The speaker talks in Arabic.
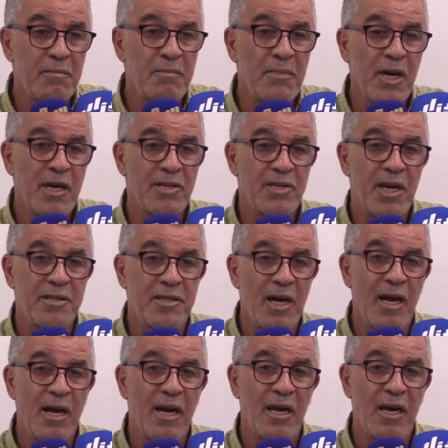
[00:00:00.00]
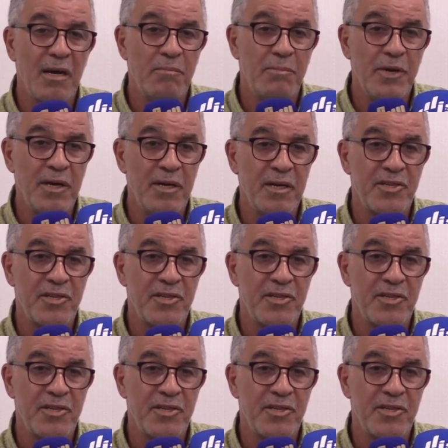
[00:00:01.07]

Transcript: ما كانش حتى علاقه بين